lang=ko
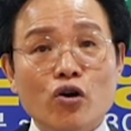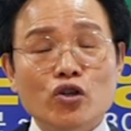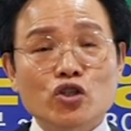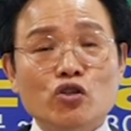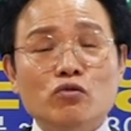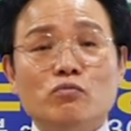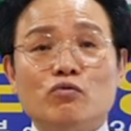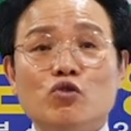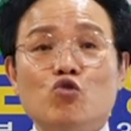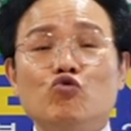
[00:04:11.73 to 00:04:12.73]

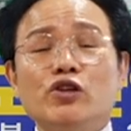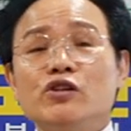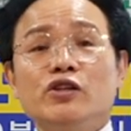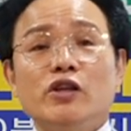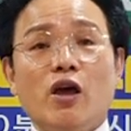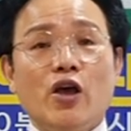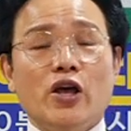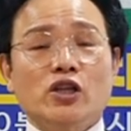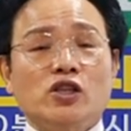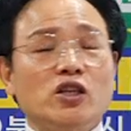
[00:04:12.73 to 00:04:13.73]
지금 우리는 이래
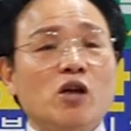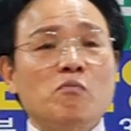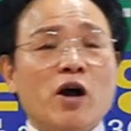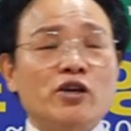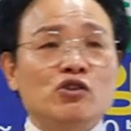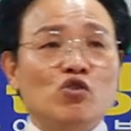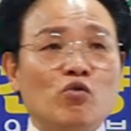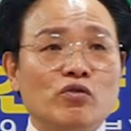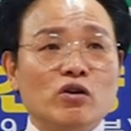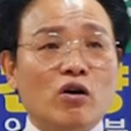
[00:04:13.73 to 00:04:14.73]
사단 마귀
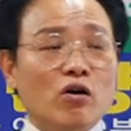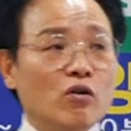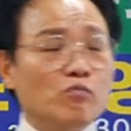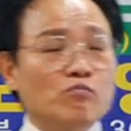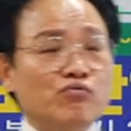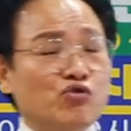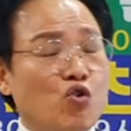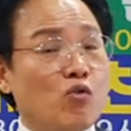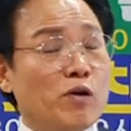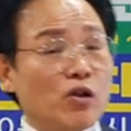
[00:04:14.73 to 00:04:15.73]
그럼 그냥 무서워만